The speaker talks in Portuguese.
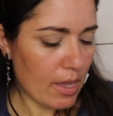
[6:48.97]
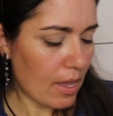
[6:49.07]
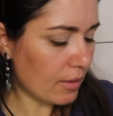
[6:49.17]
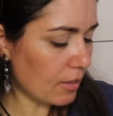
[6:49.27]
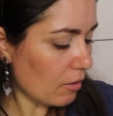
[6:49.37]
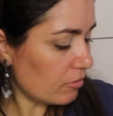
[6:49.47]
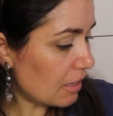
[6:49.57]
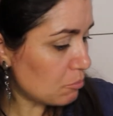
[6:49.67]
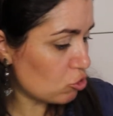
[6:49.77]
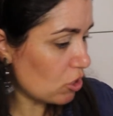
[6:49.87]
Então
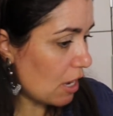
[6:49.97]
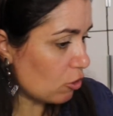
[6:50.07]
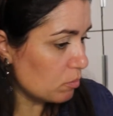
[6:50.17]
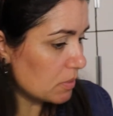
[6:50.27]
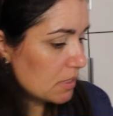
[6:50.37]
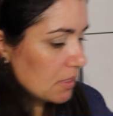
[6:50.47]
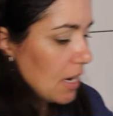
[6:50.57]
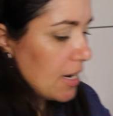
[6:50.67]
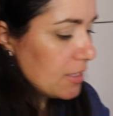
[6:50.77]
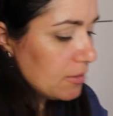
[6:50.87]
vamos lá
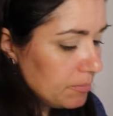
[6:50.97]
começar